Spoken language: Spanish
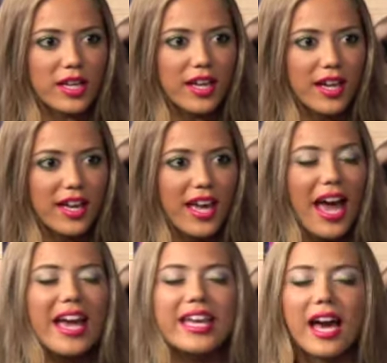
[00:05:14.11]
Me encantan.
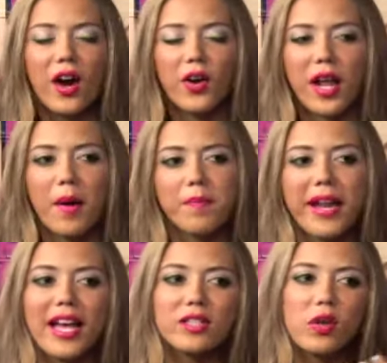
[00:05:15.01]
Y ahora,
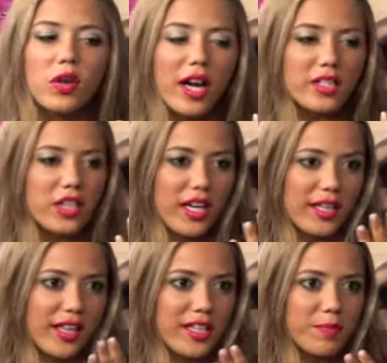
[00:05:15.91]
para esos
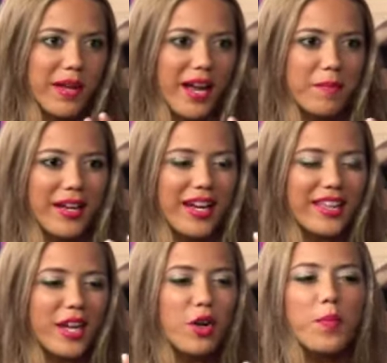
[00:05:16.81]
cachetes, para, para
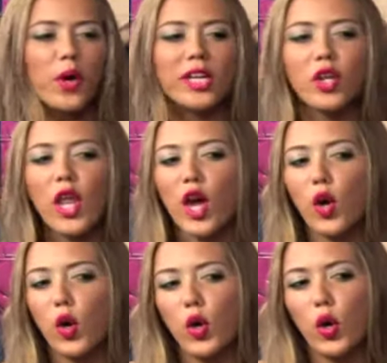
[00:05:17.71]
tener un poquito de
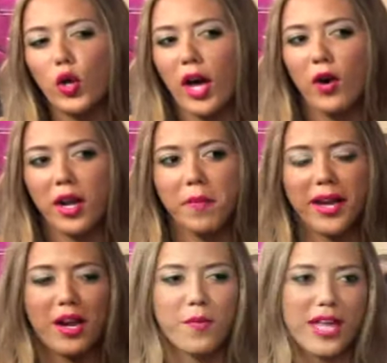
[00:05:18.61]
color ahora
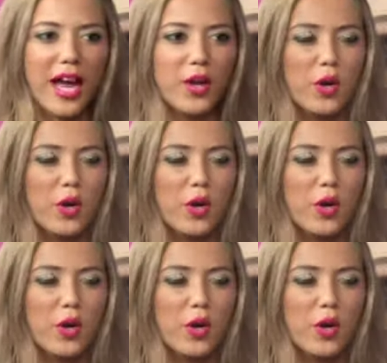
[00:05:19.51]
para el verano.